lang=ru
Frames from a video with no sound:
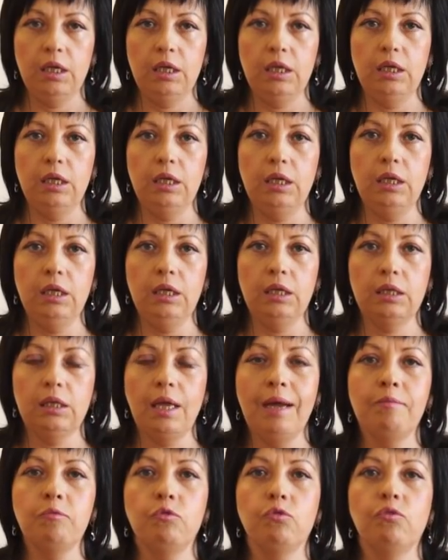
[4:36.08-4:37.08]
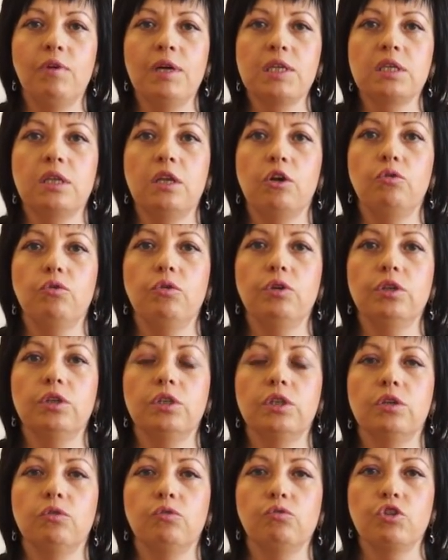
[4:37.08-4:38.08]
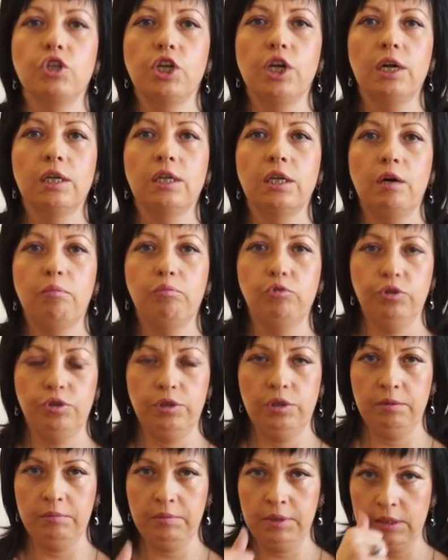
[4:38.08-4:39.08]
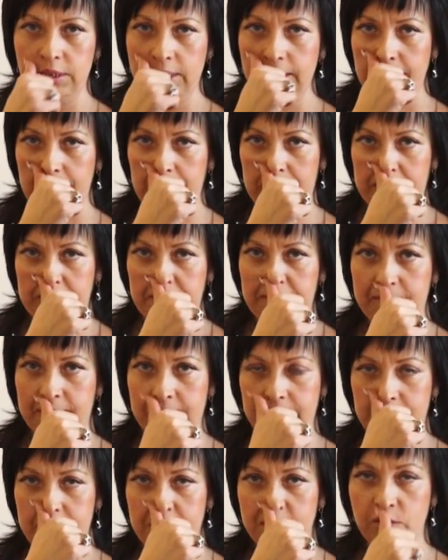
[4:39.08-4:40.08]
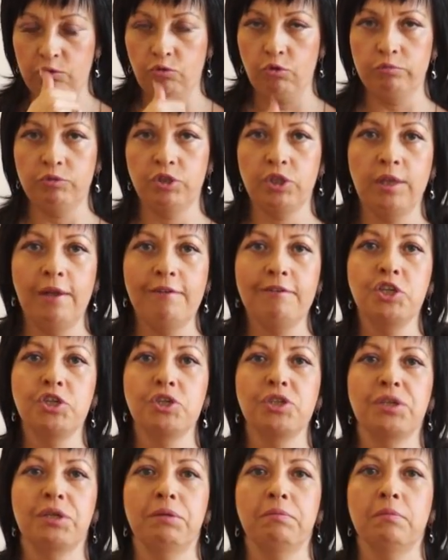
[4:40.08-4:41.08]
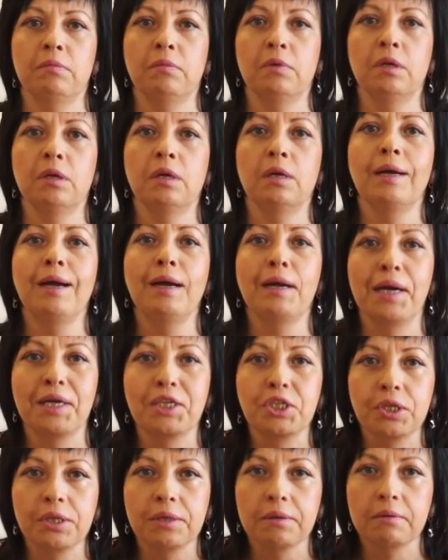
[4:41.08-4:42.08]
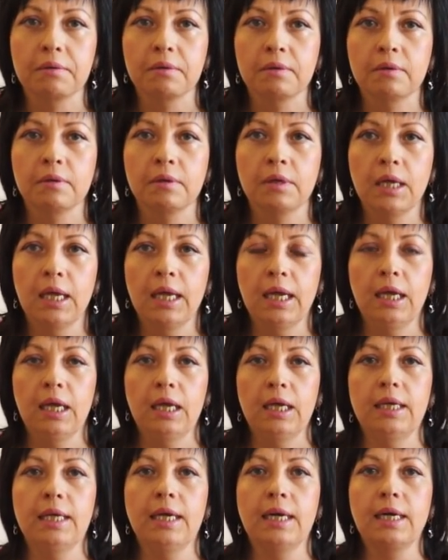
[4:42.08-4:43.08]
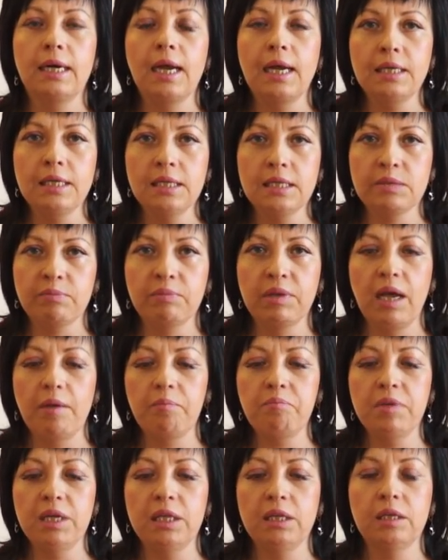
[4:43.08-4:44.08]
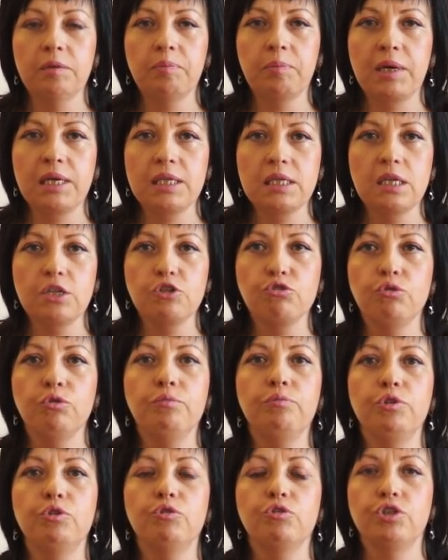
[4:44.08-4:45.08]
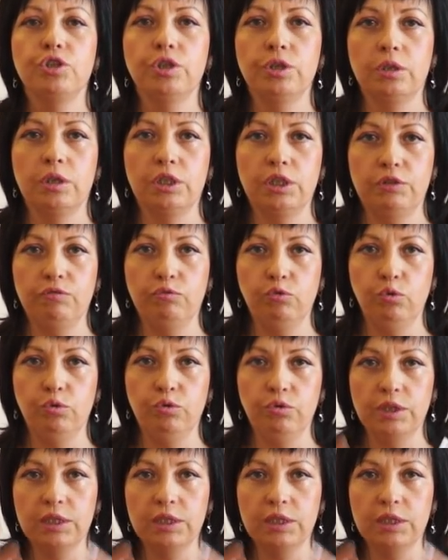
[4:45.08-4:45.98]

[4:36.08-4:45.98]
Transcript: И там у вас находятся уже отработанные материалы. Языком человеческим э, – какашки. И организм на обменные процессы, он берет жидкость, воду.